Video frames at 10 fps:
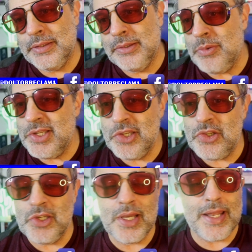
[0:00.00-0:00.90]
não
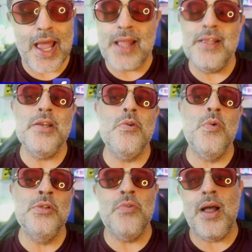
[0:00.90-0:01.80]
existia nada
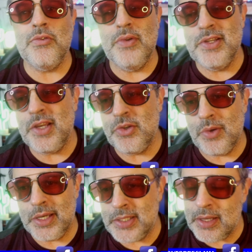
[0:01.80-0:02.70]
quanto a
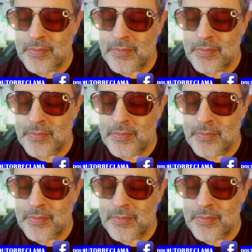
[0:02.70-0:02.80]
atualizações, né?